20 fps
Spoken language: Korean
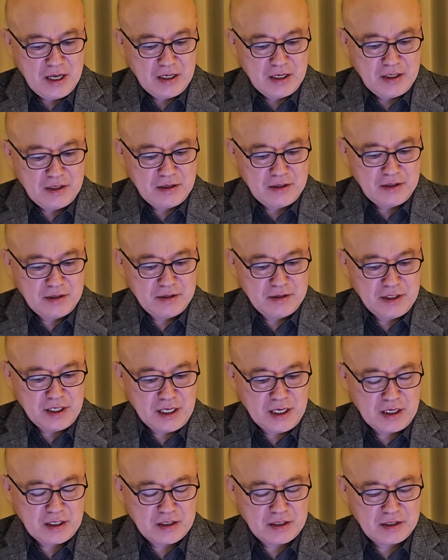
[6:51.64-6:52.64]
이런
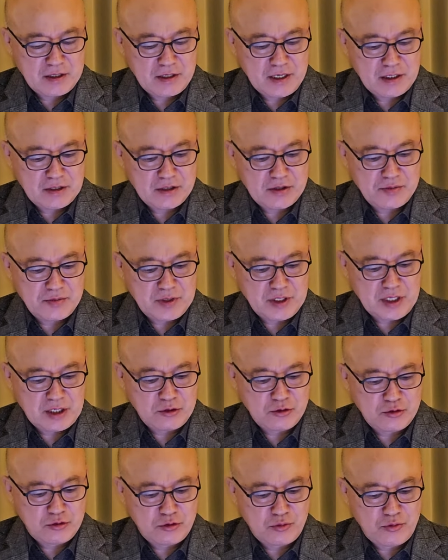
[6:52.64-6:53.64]
이야기를 했습니다.
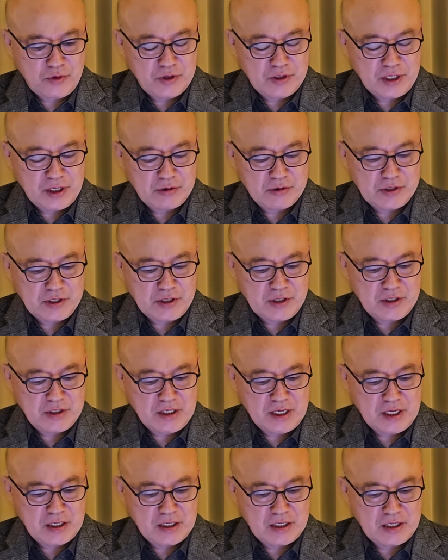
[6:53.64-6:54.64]
유튜브에 나와서 이런
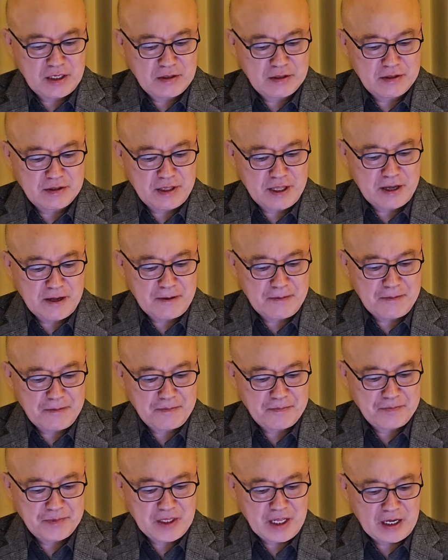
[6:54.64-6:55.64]
이야기를 했는데
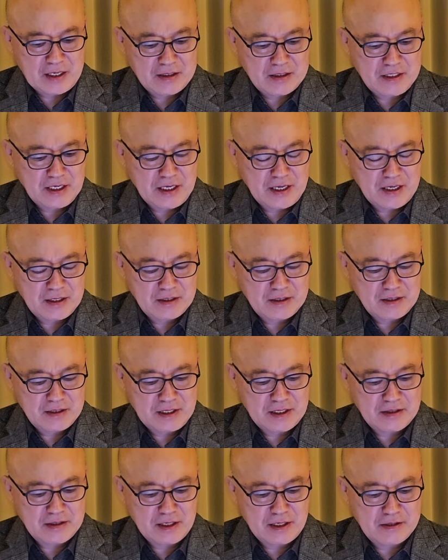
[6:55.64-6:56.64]
당장
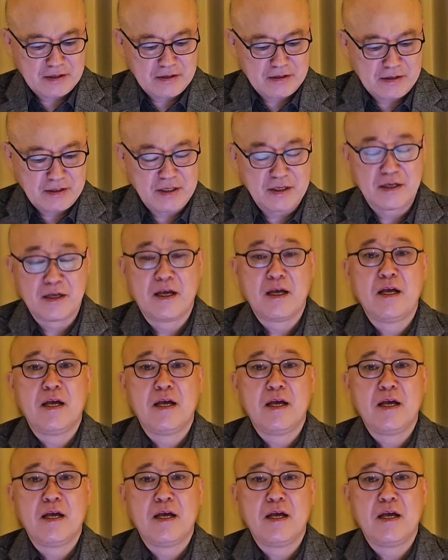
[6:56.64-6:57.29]
개딸들이